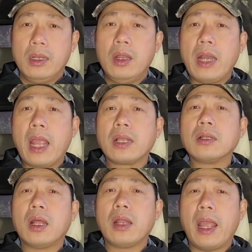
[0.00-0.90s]
nó
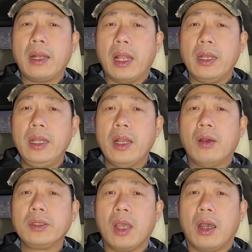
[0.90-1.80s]
đang nó đang là đi
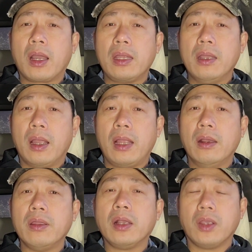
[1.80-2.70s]
nói cho cái những cái
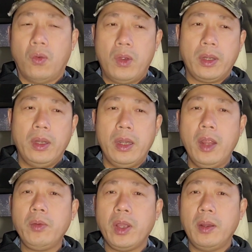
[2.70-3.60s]
người dân chủ á,
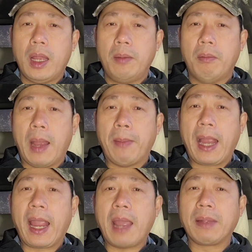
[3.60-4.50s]
nếu như á, mà
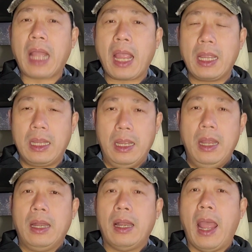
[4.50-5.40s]
MAGA mà thắng á,
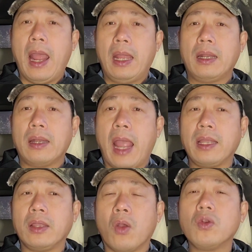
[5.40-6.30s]
là
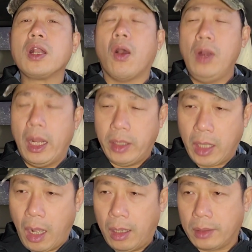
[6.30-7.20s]
đảng dân chủ nó nổi lên
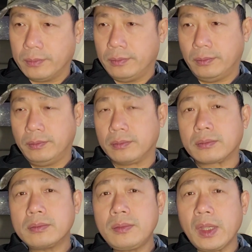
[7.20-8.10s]
thì có
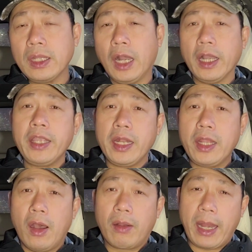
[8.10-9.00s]
nó có
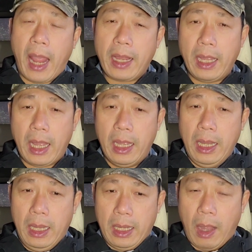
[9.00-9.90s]
nhìn vô cái đảng à,
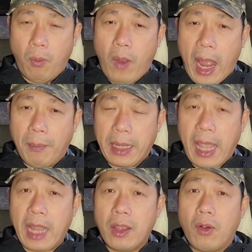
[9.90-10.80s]
cộng hòa mà
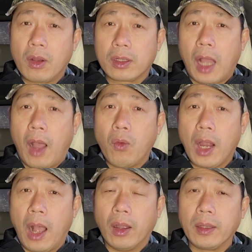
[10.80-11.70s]
chạy vô tòa
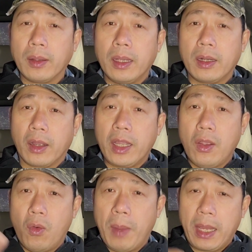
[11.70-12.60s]
quốc hội rồi cái
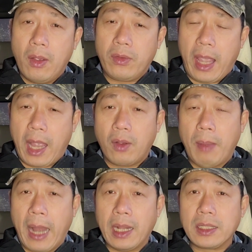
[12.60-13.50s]
vụ mà vô nhà
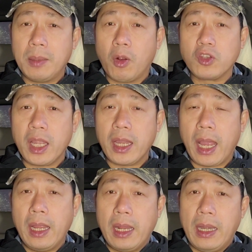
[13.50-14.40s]
của bà Nancy Pelosi
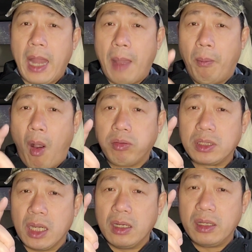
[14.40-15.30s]
á là
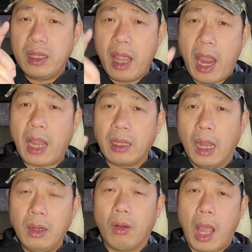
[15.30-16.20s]
một sự gian
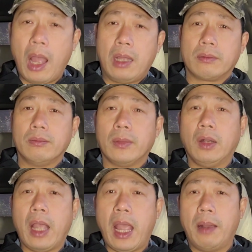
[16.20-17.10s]
dựng của nó
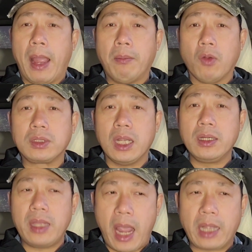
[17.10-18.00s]
ok các bạn một
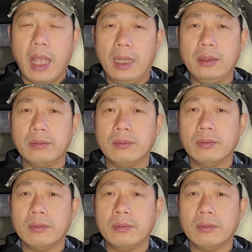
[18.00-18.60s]
sự gian dựng